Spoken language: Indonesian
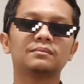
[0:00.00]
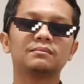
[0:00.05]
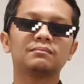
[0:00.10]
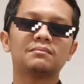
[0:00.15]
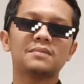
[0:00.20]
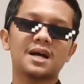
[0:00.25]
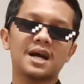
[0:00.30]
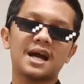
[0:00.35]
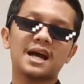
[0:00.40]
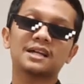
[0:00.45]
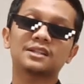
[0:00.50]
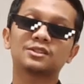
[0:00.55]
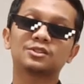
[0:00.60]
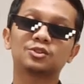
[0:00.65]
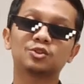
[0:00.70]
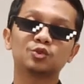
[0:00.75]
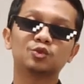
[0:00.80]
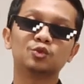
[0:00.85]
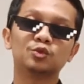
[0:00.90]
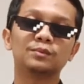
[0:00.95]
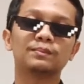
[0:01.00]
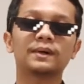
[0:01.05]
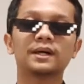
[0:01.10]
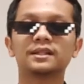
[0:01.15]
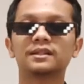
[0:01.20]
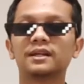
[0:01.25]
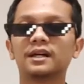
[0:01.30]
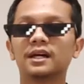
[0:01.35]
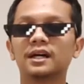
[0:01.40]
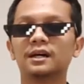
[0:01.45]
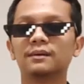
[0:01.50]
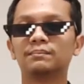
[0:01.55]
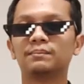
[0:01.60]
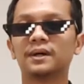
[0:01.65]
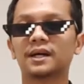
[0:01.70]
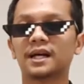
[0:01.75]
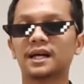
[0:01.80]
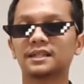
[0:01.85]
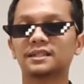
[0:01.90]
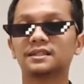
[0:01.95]
mengacu pada
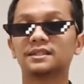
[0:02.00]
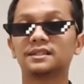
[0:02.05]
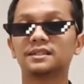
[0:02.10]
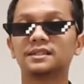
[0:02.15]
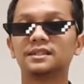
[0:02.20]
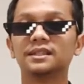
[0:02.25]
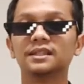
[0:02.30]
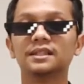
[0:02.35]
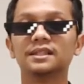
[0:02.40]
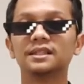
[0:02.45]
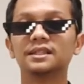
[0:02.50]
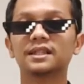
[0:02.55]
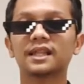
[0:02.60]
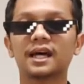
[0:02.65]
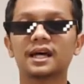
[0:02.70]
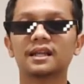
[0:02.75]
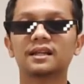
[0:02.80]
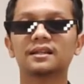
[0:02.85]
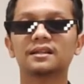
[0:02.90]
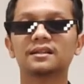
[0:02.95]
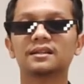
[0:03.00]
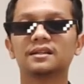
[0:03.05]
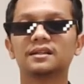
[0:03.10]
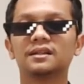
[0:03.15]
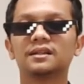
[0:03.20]
bekas gigitan